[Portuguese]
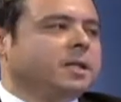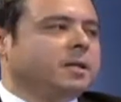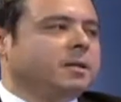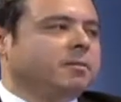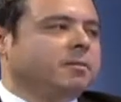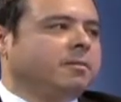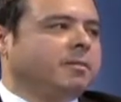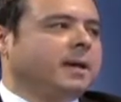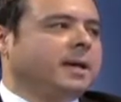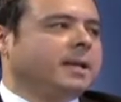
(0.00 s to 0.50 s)

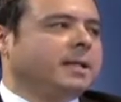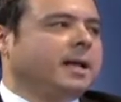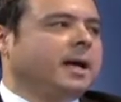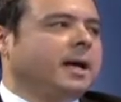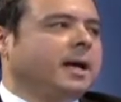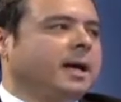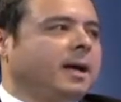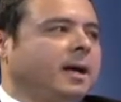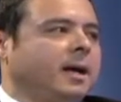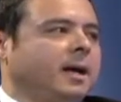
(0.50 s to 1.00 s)
vá
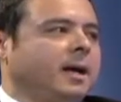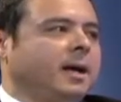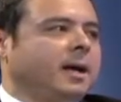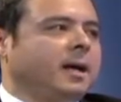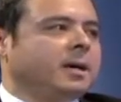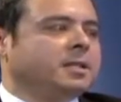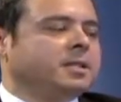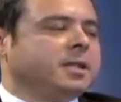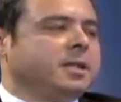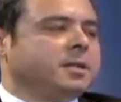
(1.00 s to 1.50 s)
dar a,
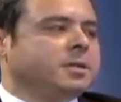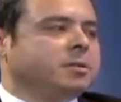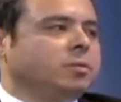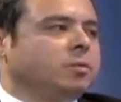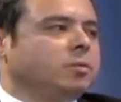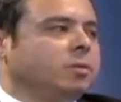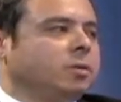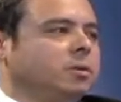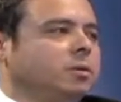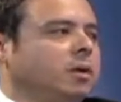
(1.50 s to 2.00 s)
a geração
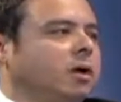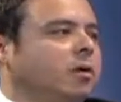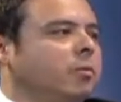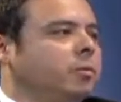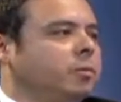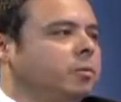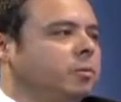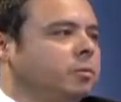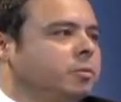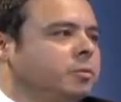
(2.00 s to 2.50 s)
total
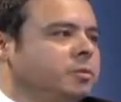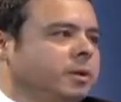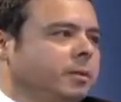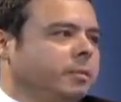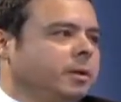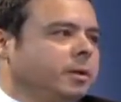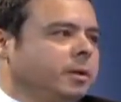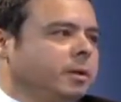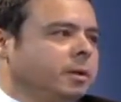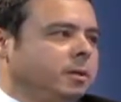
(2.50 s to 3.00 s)
para o
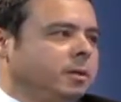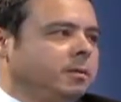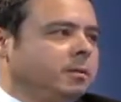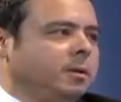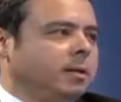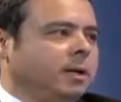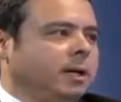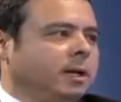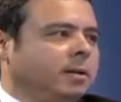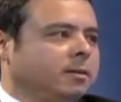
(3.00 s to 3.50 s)
sistema
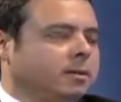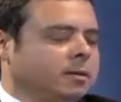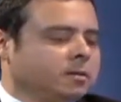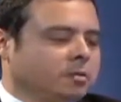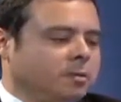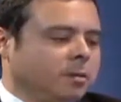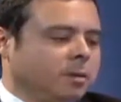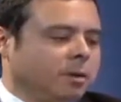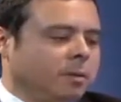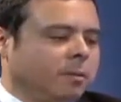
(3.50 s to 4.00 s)
interligado
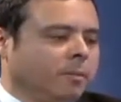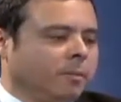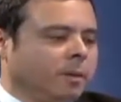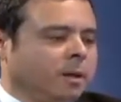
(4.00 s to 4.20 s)
nacional.